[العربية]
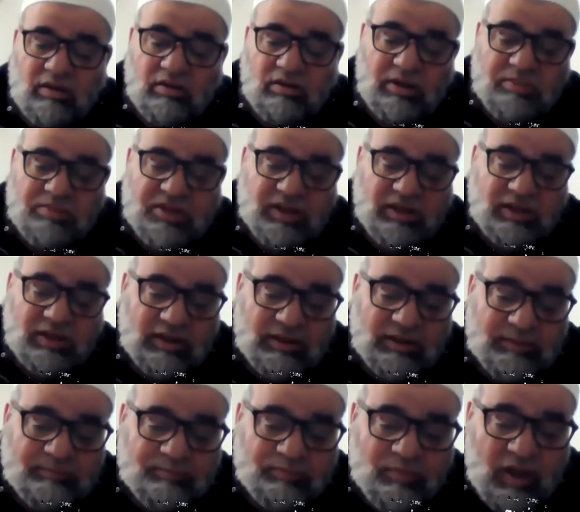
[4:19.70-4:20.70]
طيب سيدي
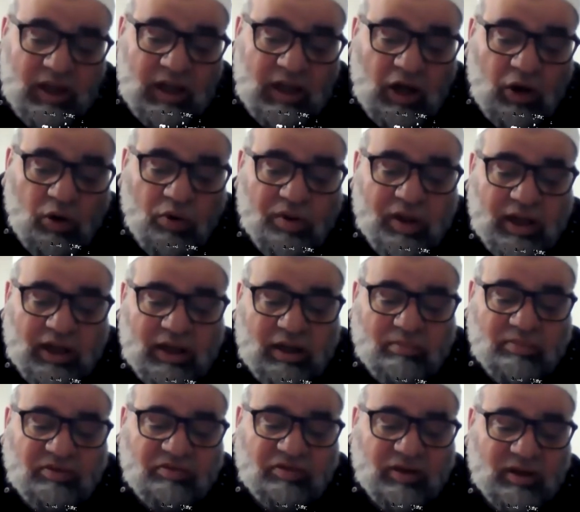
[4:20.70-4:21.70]
أذكر
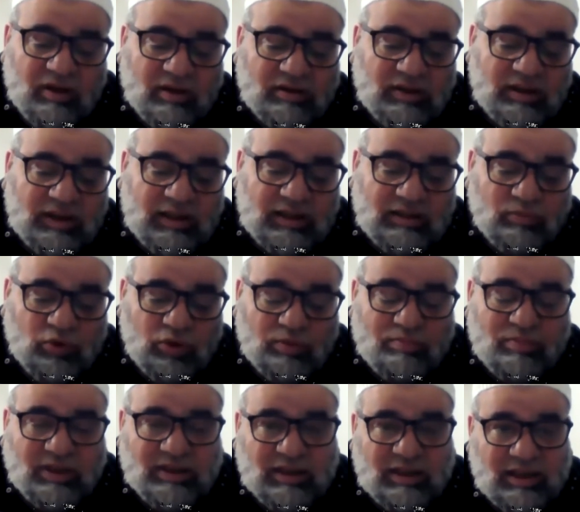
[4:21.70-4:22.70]
بفكرتين
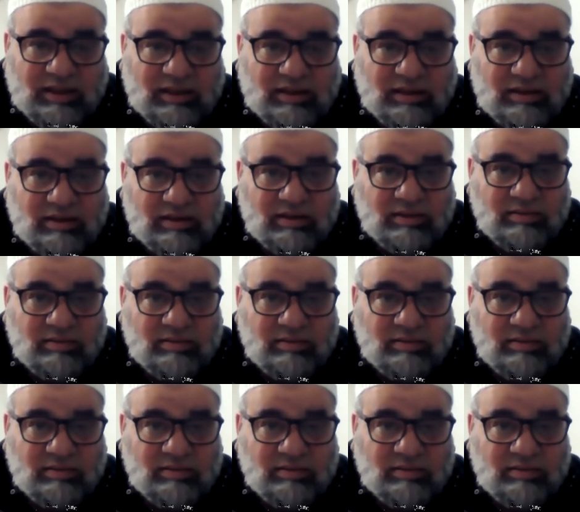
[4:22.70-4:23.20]
مهمتين